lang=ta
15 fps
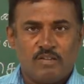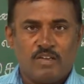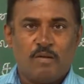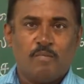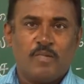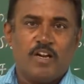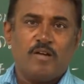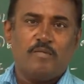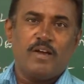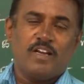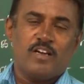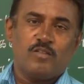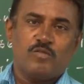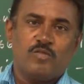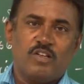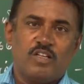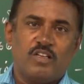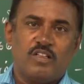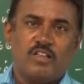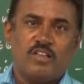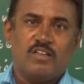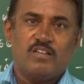கம்பராமாயணம்
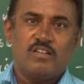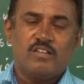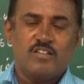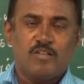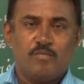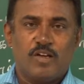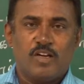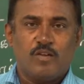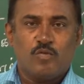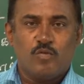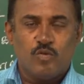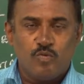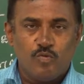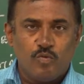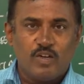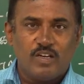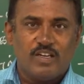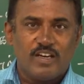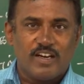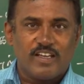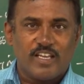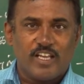சொல்லிடுது இந்த மாதிரி ஒவ்வொரு
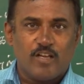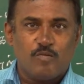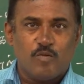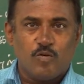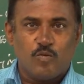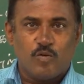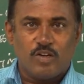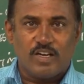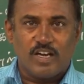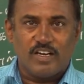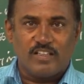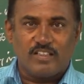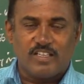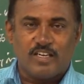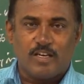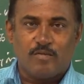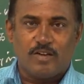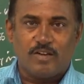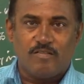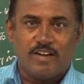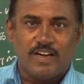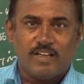இலக்கியமும் ஒரு கருத்தை
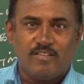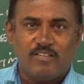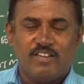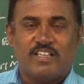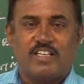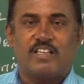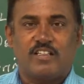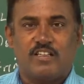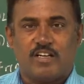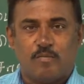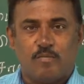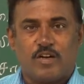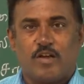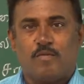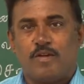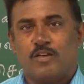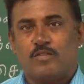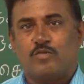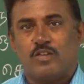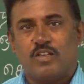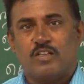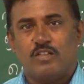நமக்கு வழங்கி விடுகிறது
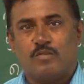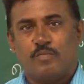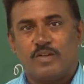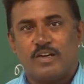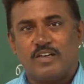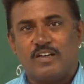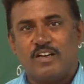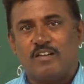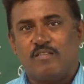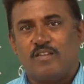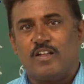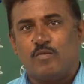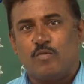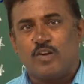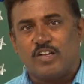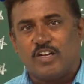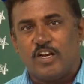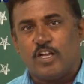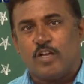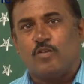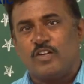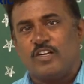கம்பராமாயணம் சொல்லிடுது பிற நெல் விளைவோர்
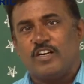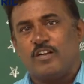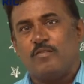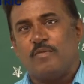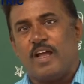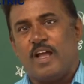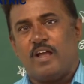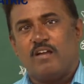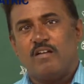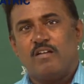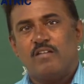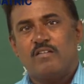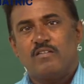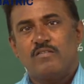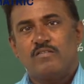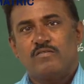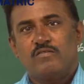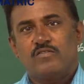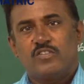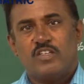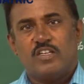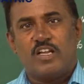கிளையோடும் கெடுப்ப
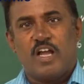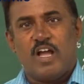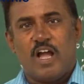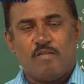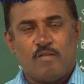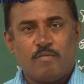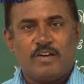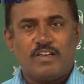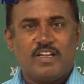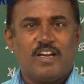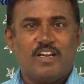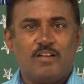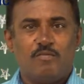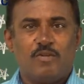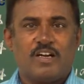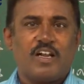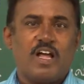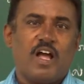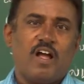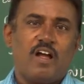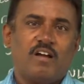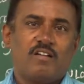சரியா அவன் மட்டும் அழிய
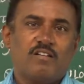மாட்டான்